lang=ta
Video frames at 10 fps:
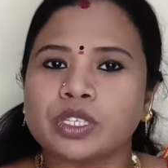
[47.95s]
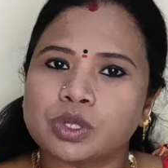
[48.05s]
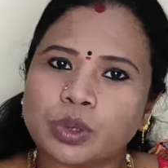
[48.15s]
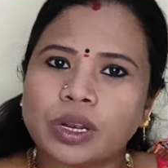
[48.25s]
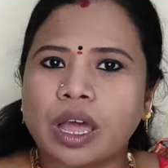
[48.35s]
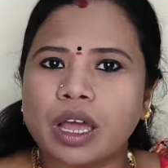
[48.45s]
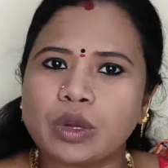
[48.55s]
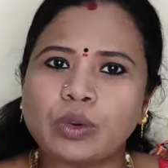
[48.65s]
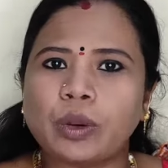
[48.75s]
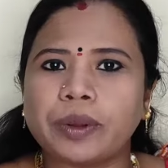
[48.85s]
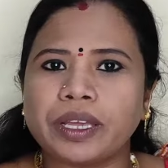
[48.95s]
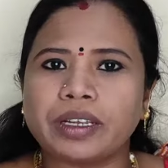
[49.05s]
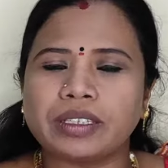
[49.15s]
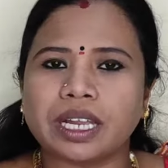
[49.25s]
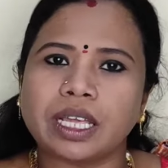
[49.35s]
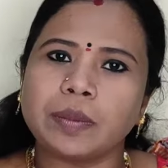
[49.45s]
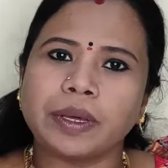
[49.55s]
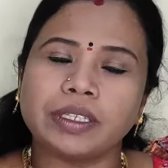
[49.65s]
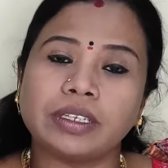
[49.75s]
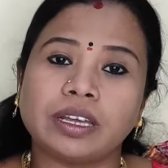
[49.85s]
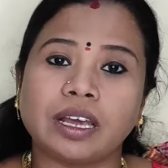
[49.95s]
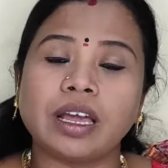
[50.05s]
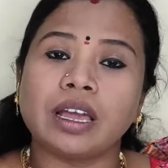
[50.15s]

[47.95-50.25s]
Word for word: ஸோ ராகு அப்படிங்கிறதுனாலேயே பார்த்திங்கன்னா